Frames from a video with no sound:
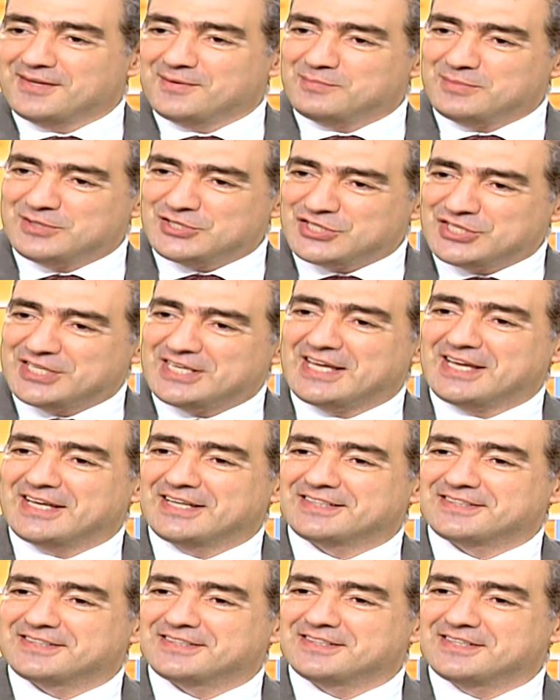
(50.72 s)

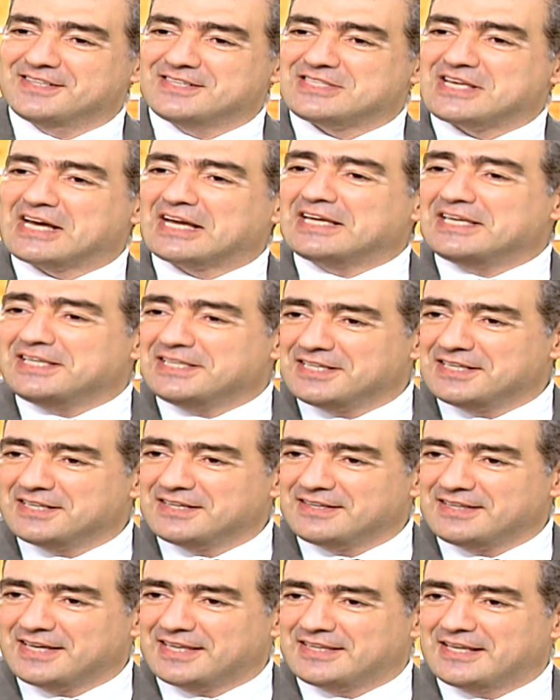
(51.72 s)
بجينات ذكية
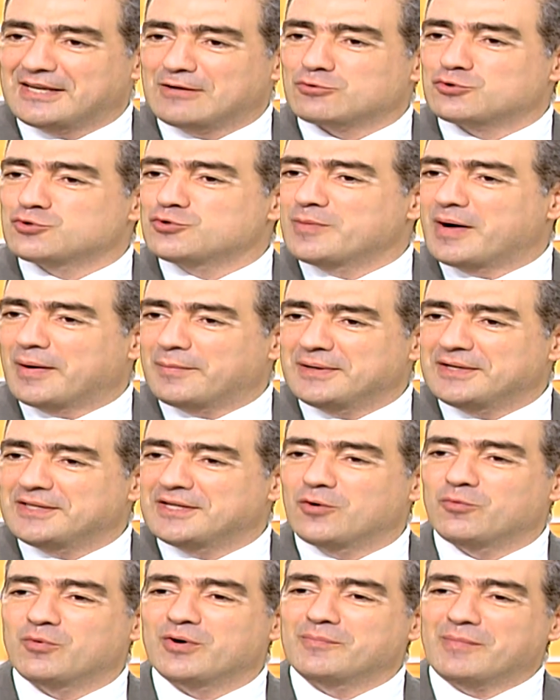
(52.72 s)
يعني لو شو ما عملنا
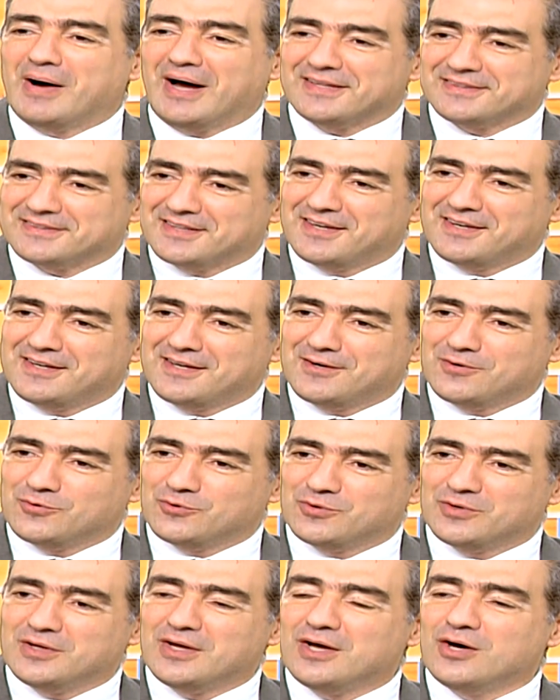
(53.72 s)
وين ما
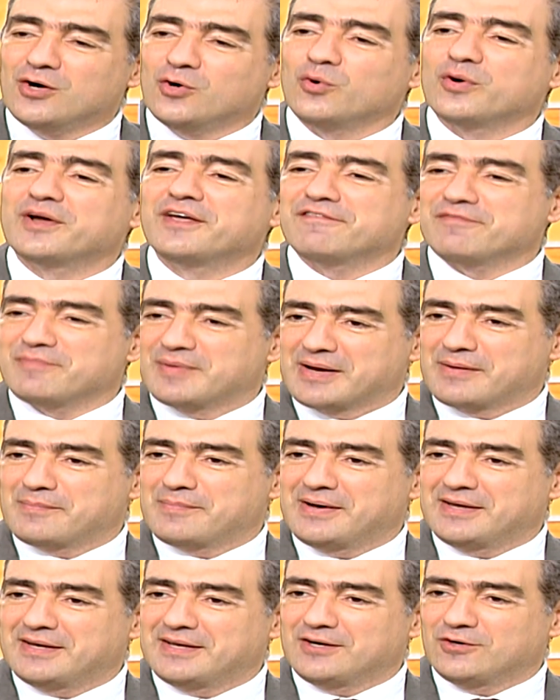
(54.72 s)
حطيناهم وكيف ما
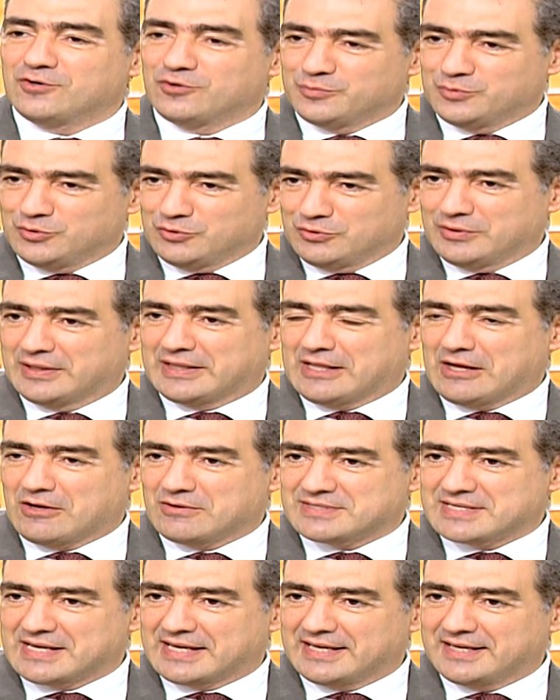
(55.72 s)
ربيناهم بدهم يطلعوا
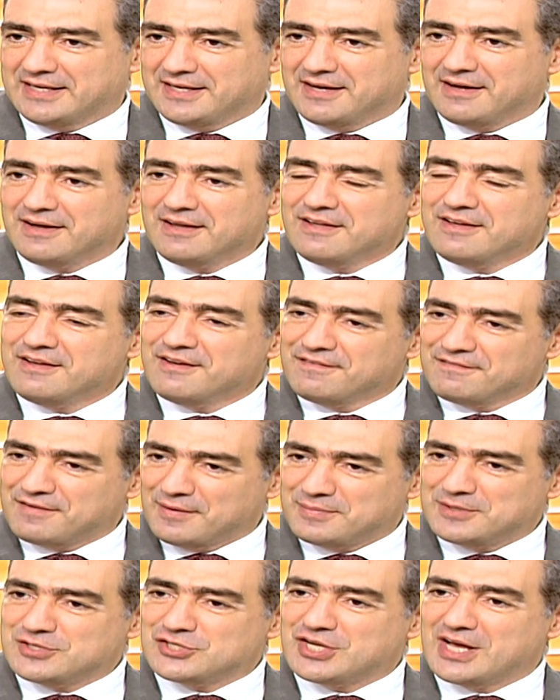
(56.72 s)
ذكية
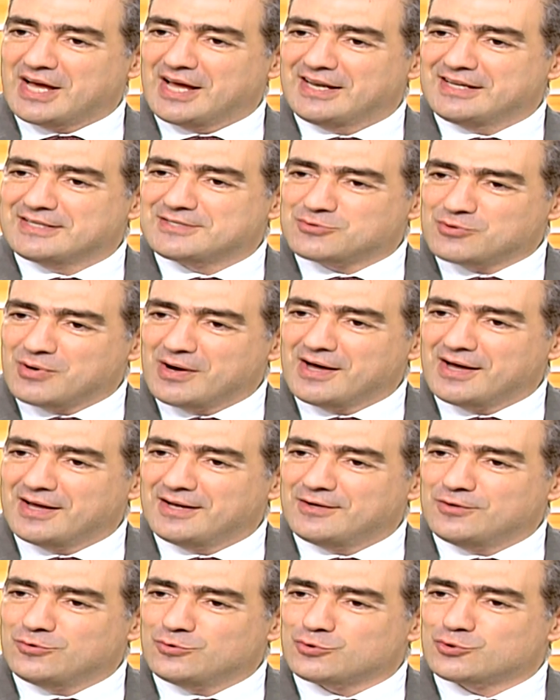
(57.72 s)
فبيجي
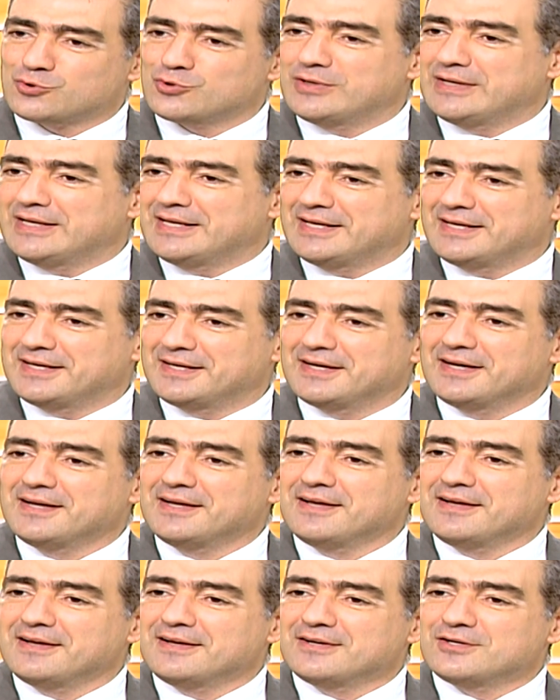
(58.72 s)
هالسؤال إنه شو اللي
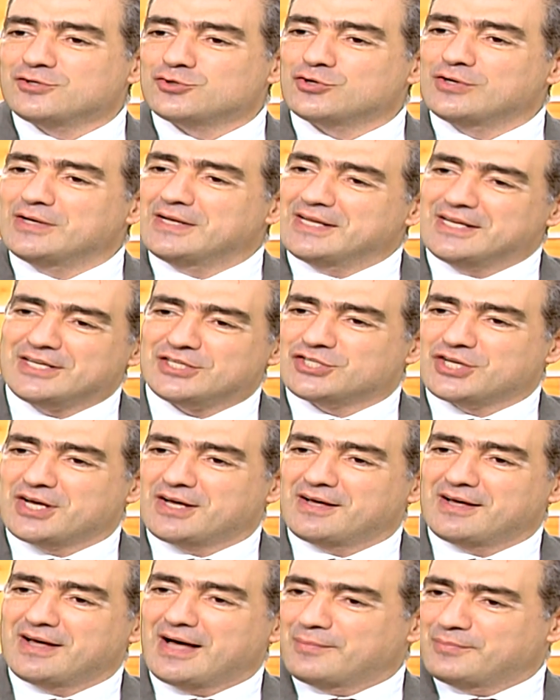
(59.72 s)
شو اللي اجى
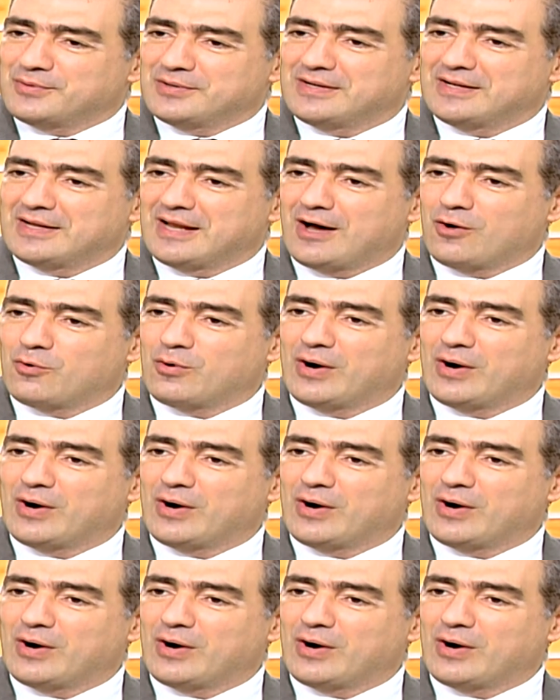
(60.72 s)
قبل أو